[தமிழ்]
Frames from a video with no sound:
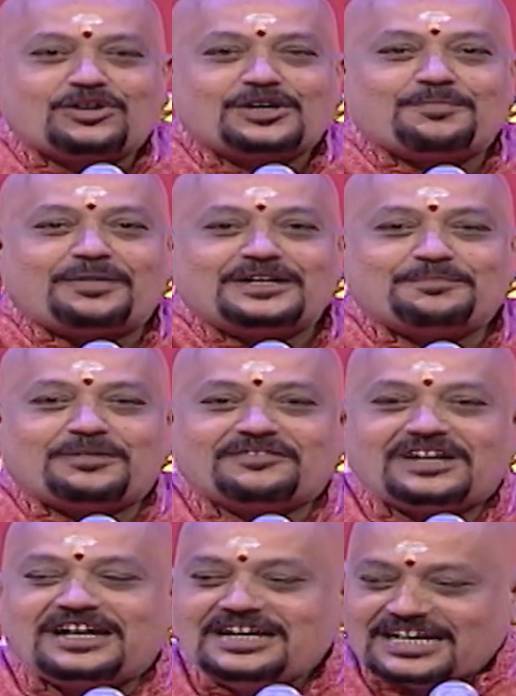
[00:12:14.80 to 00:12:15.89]
அவனுக்கு
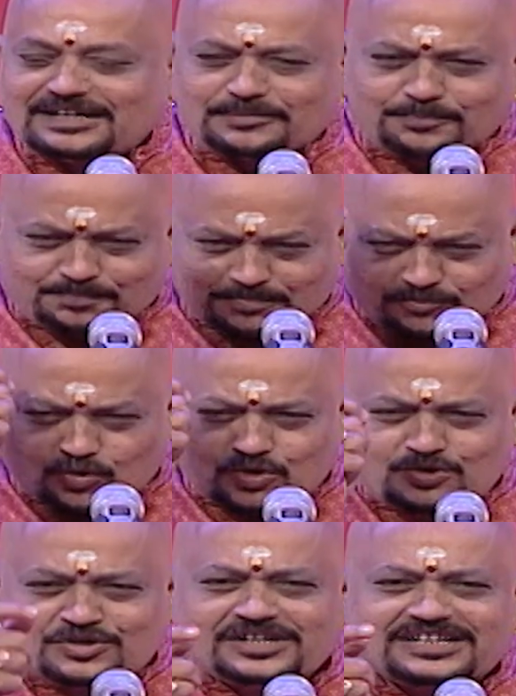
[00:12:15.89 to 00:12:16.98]
பட்டுப்படவை
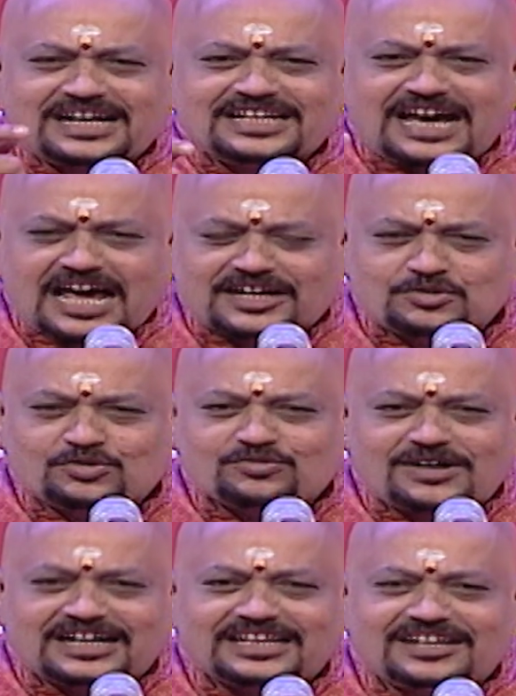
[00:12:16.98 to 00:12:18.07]
ஒன்றும் இருக்காது
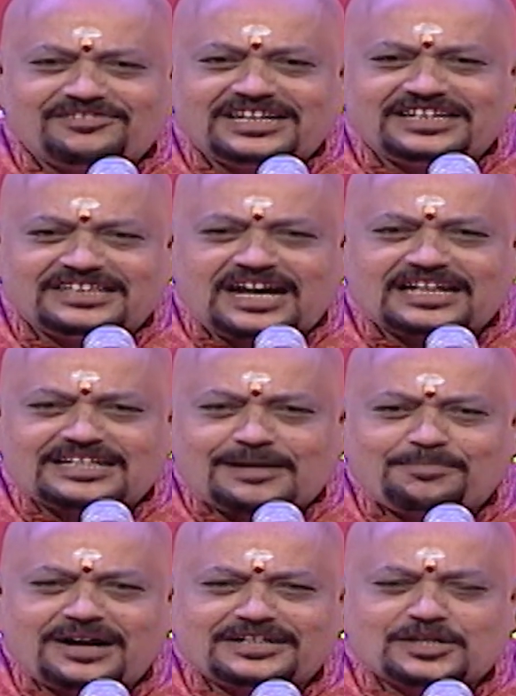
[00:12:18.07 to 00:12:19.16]
அறநூறுரூவா கதர்வெட்டி தான் அது
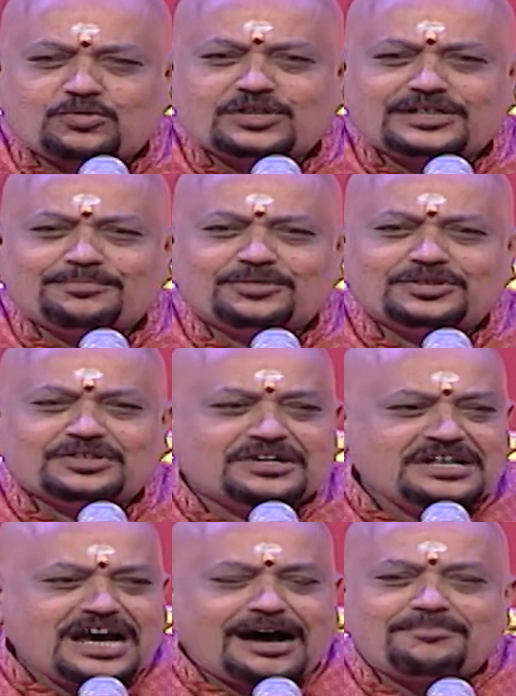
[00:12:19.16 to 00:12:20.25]
அப்பாட்ட கொடுக்கும்போதும்
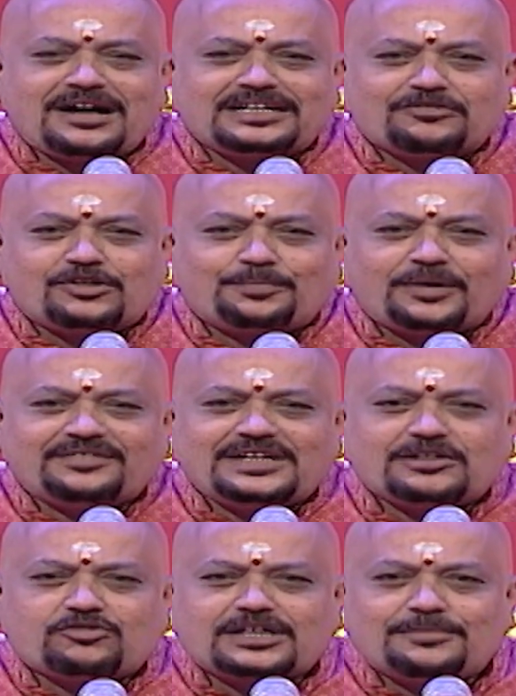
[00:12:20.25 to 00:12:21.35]
அம்மாட்ட ஒரு
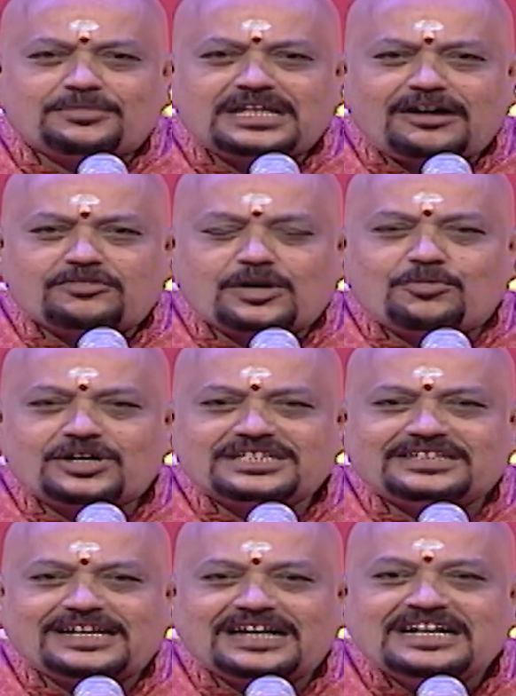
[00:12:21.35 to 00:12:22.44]
புடவையை கொடுக்கும்போதும் அவங்க
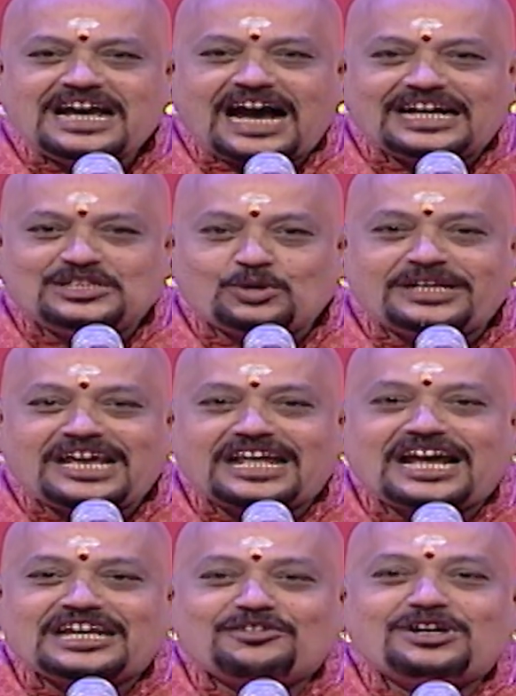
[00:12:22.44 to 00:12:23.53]
முகத்தில் ஐஸ்வர்யா
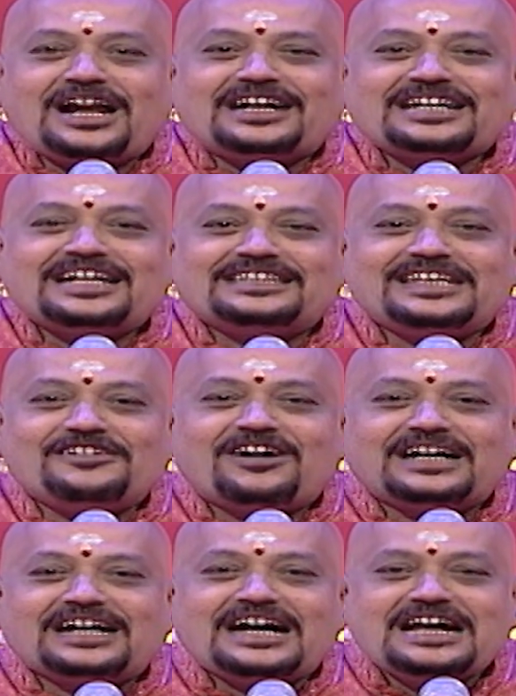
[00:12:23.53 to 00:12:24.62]
ராயோட அழகாக
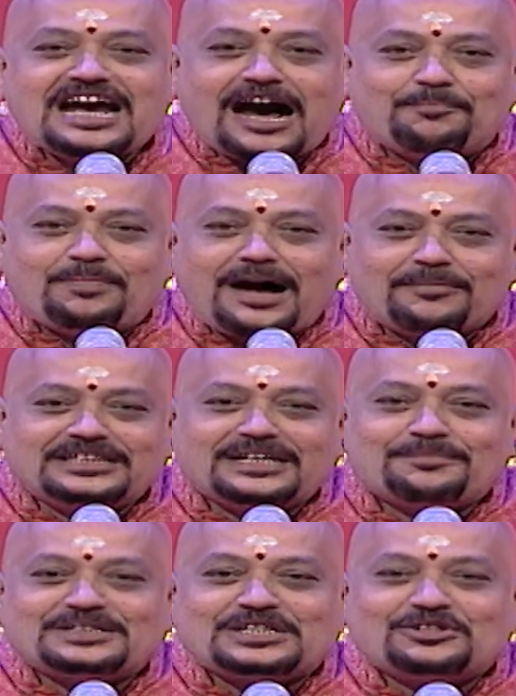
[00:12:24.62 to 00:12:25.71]
தெரிவாங்க அப்பா
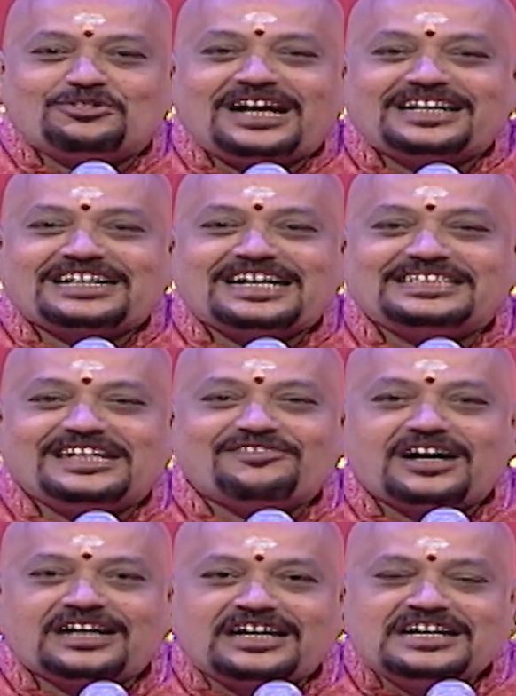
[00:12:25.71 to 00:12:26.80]
அமிதாப் பச்சனோட அழகாக
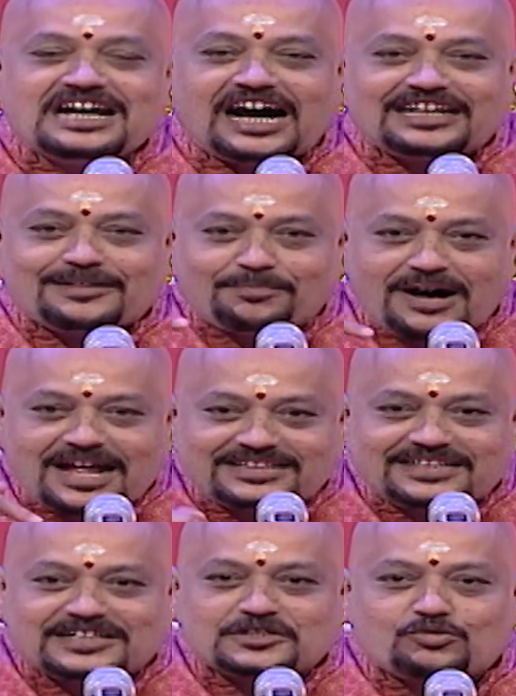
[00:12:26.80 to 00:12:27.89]
தெரிவாங்க அதை
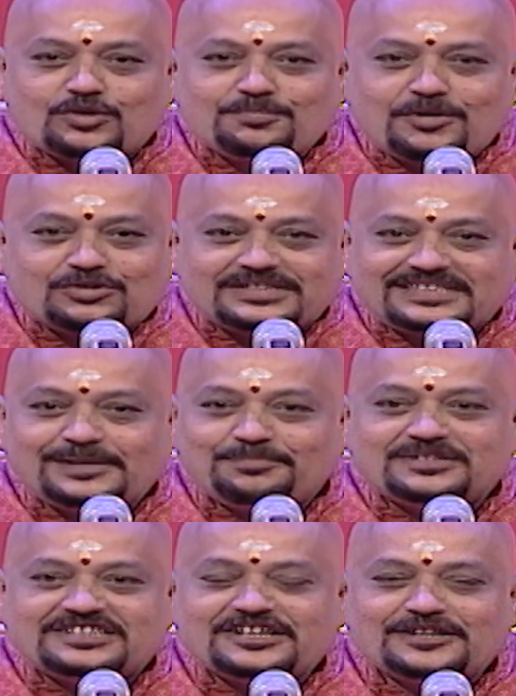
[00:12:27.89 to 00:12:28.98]
பார்த்து அந்த குடும்பம் ஒரு
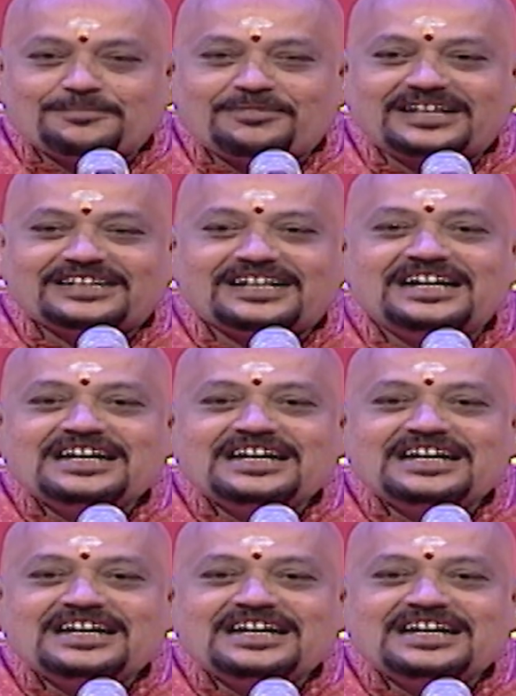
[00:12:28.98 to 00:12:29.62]
சிரிப்பு சிரிக்கும் பாருங்க